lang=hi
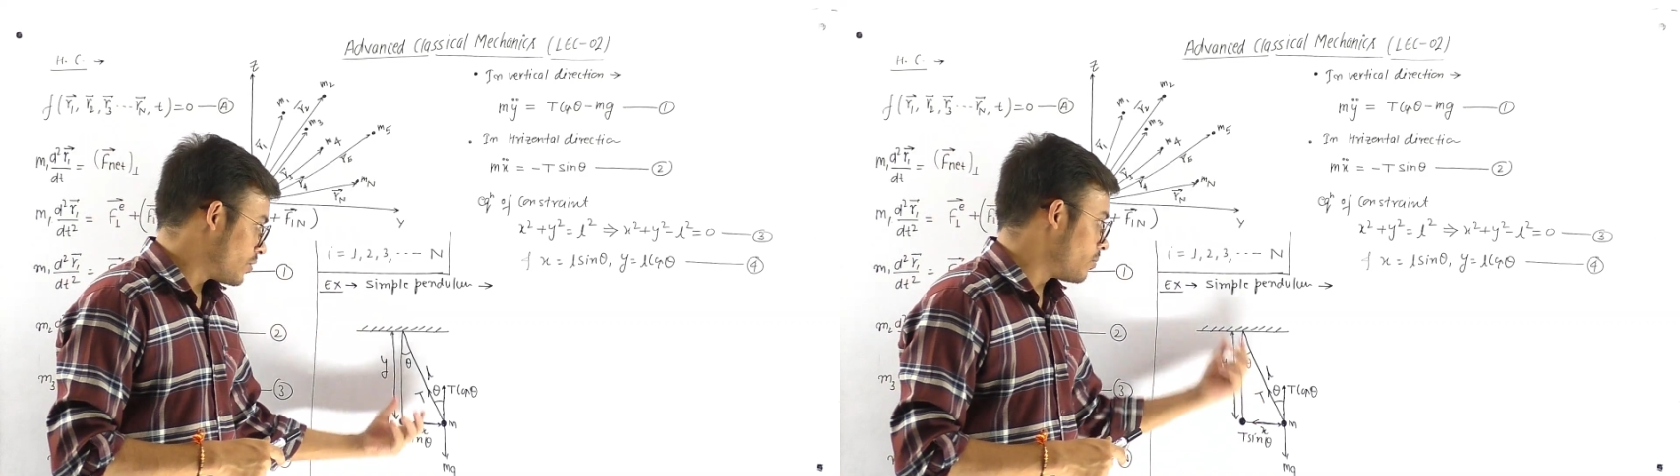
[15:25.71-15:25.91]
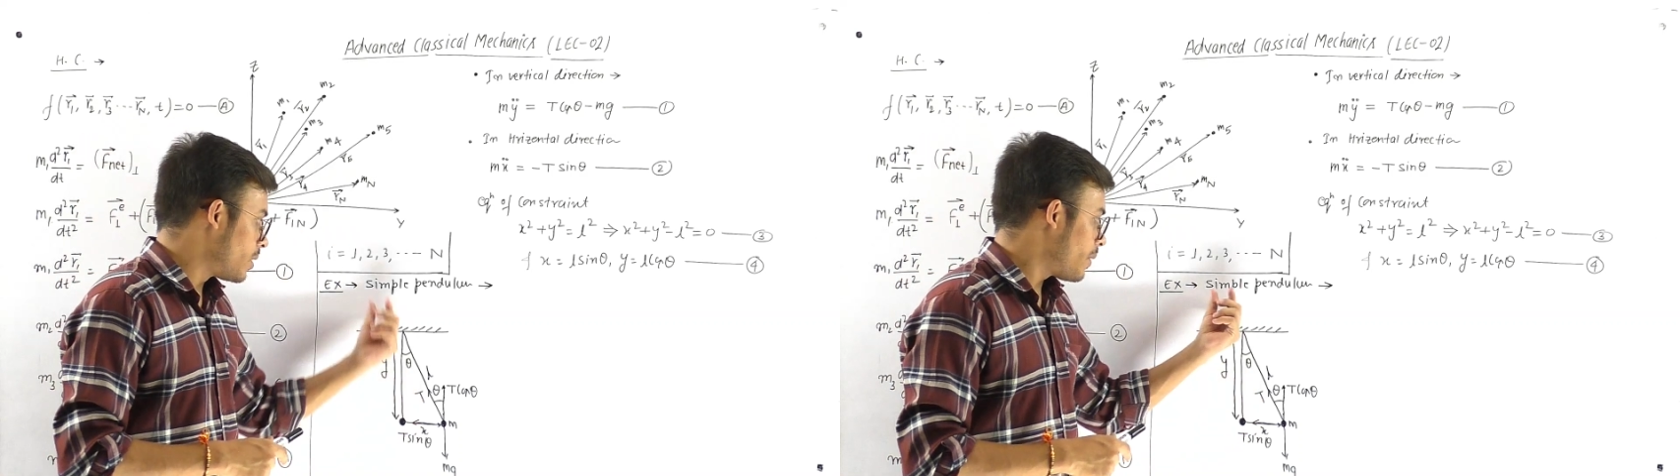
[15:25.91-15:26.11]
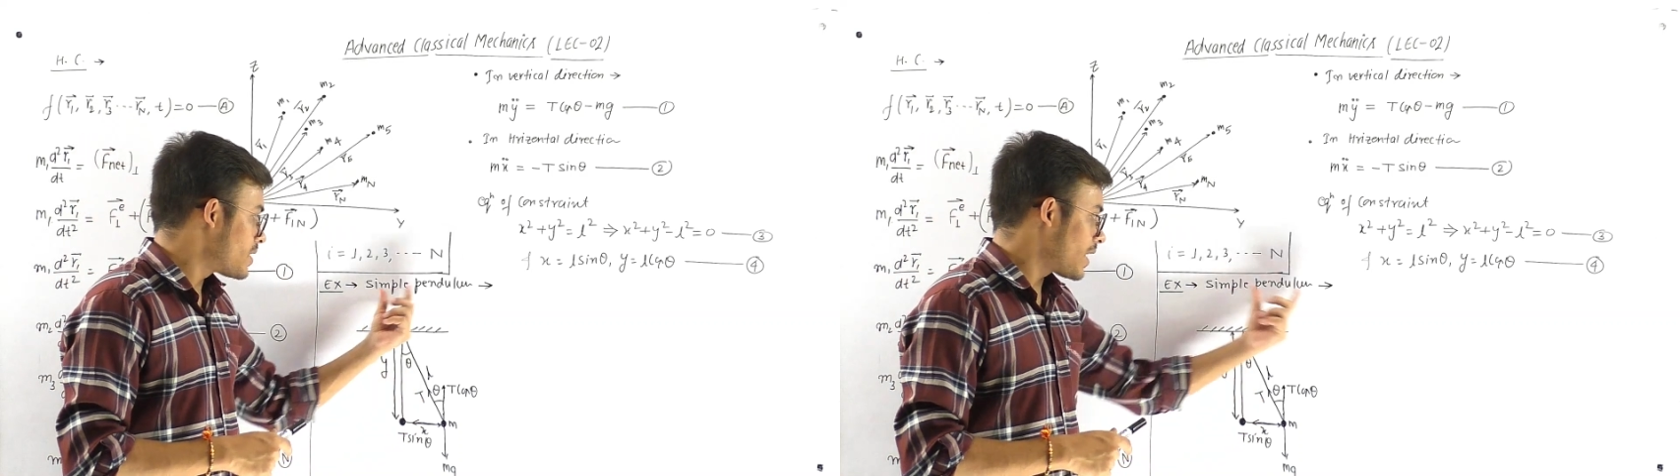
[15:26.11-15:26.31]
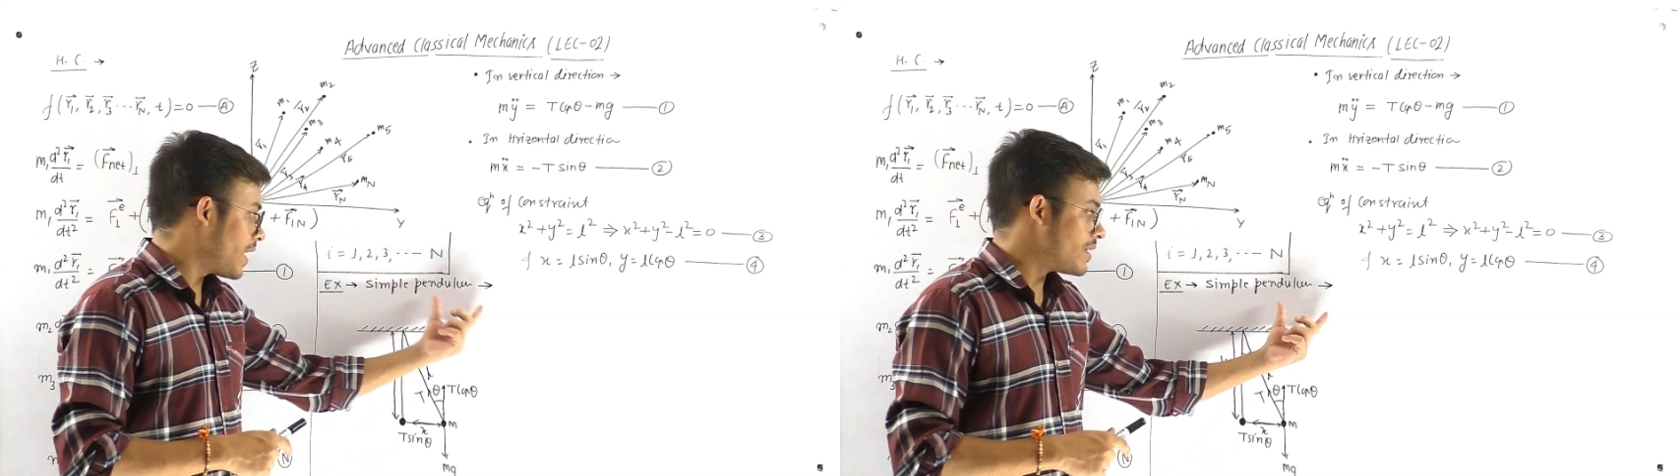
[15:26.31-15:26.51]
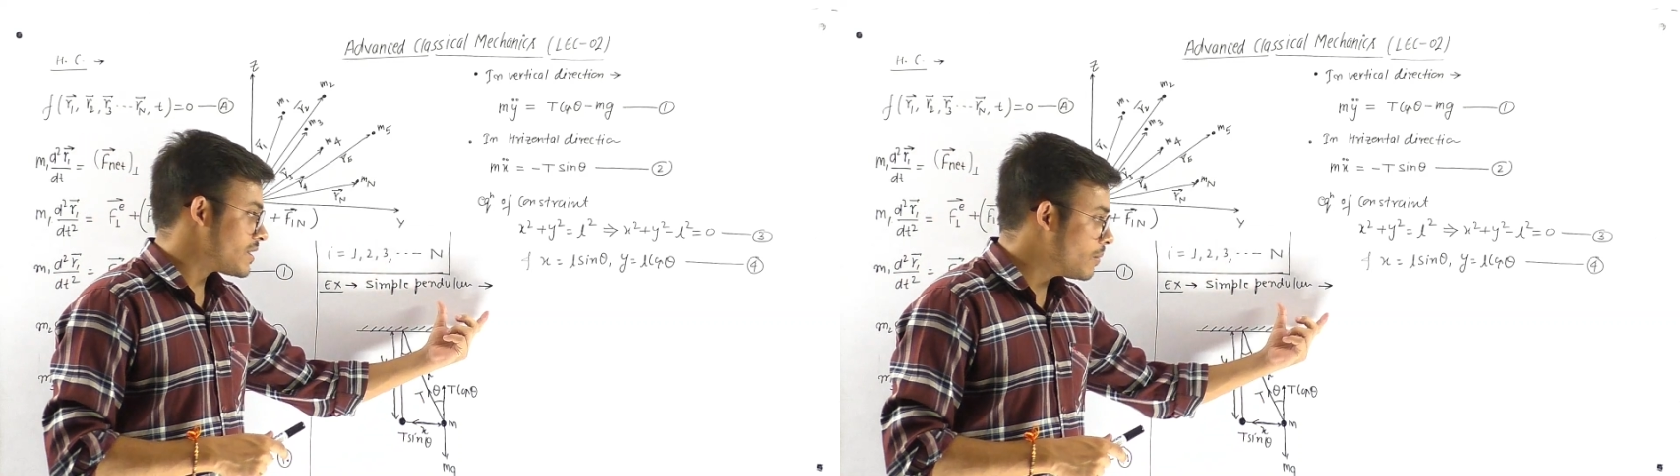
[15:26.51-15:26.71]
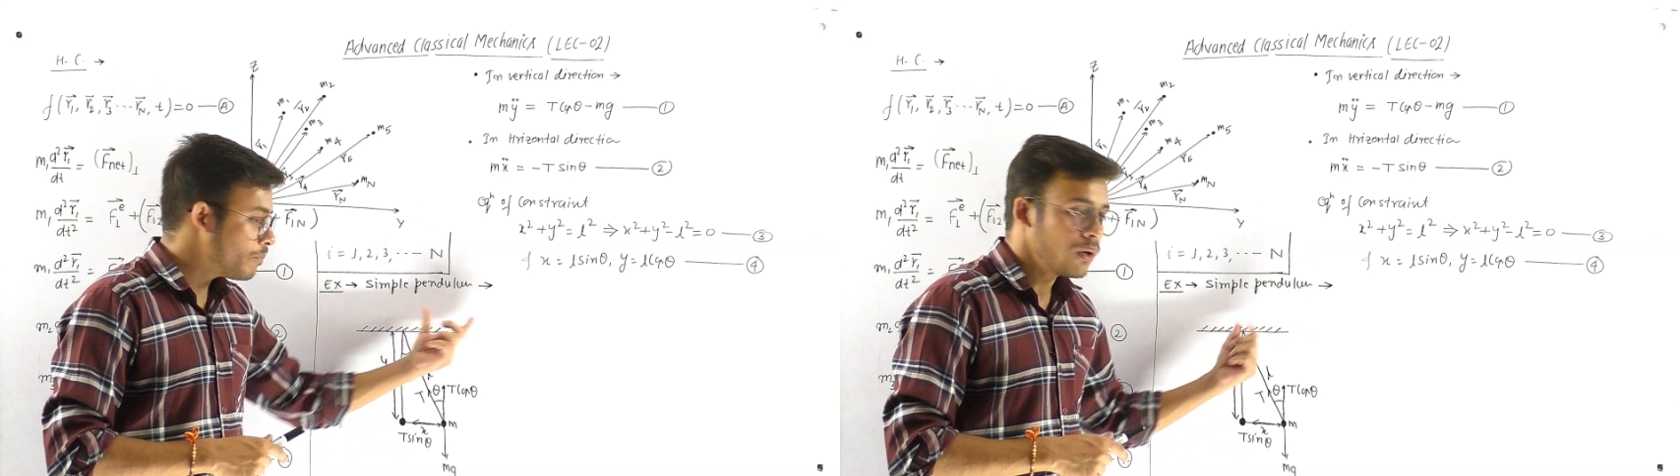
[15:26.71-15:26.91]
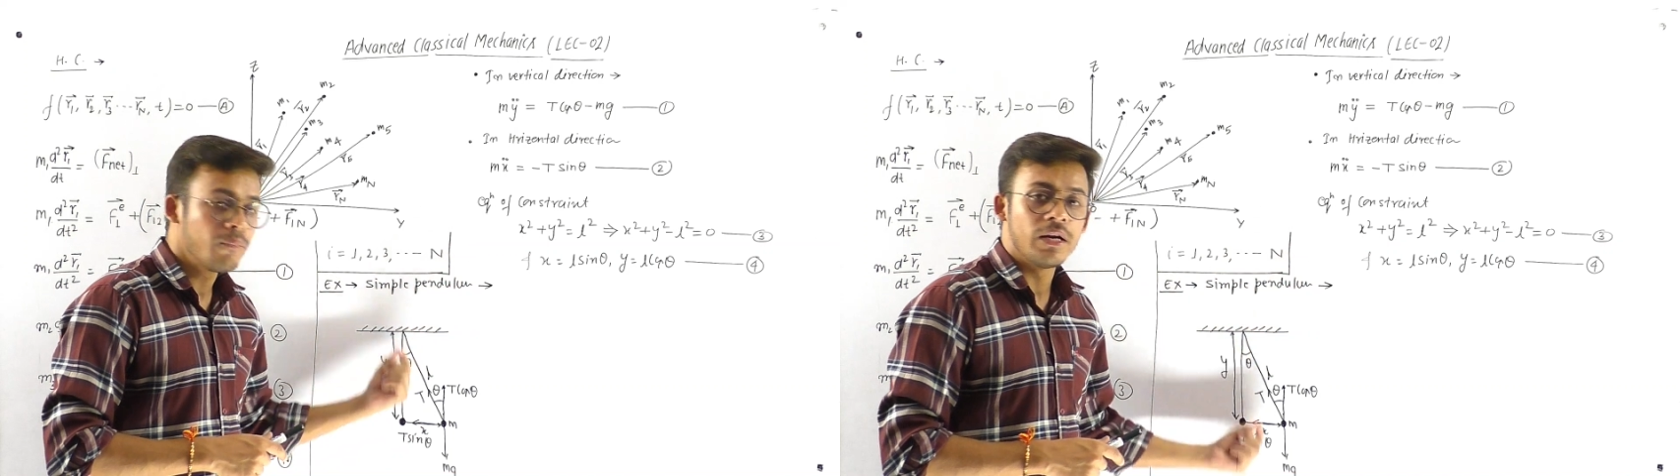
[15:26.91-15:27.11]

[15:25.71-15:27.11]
जो मेरे पास क्या है सिंपल